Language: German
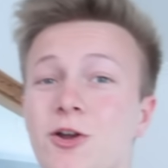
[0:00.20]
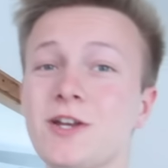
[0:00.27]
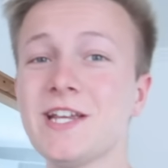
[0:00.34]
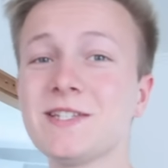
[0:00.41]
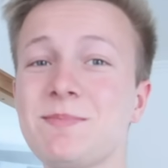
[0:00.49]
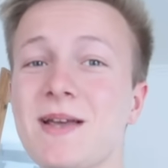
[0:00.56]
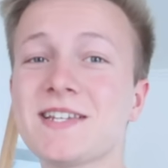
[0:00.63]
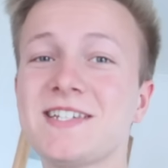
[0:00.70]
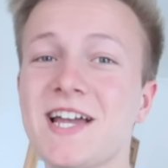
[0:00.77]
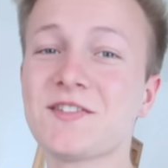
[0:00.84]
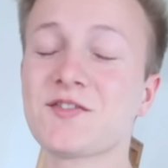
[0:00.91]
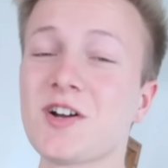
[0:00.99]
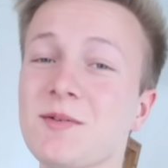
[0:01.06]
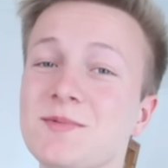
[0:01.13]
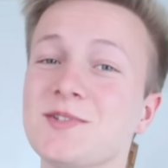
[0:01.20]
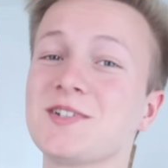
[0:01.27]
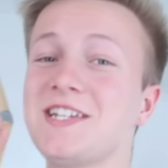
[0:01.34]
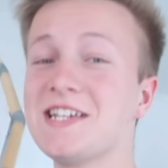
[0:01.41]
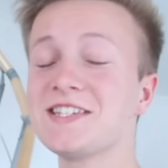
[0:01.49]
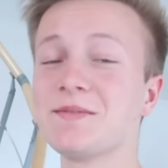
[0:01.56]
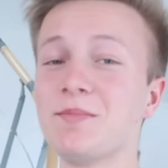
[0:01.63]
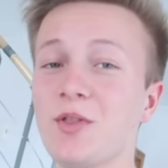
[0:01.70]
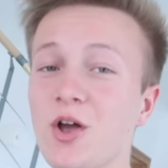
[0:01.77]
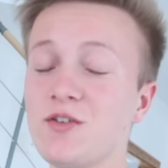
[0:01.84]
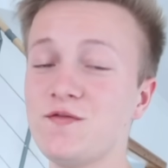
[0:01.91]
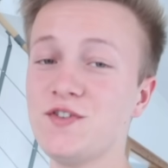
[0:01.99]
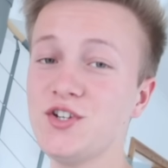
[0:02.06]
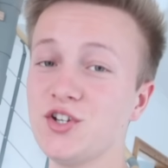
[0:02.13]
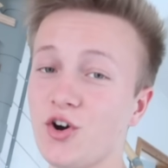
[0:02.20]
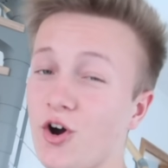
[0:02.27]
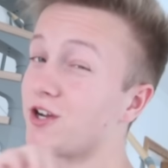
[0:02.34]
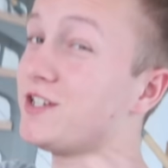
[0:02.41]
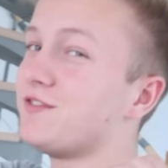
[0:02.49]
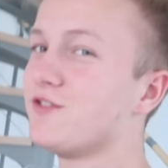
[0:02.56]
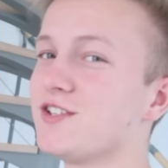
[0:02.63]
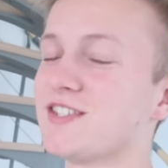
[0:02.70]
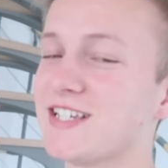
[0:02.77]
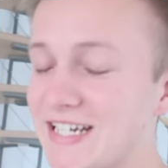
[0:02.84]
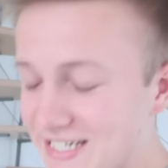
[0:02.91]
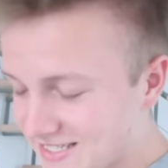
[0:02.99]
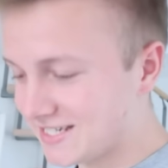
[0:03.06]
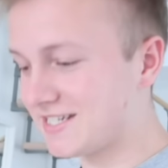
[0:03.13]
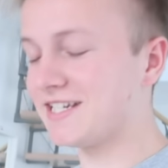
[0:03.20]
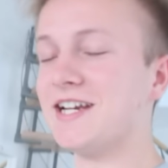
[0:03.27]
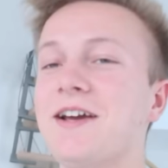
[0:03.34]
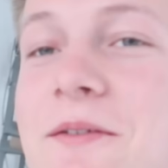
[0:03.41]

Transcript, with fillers: Leute, hier ist Max, herzlich willkommen zu diesem neuen Video. Heute wird es richtig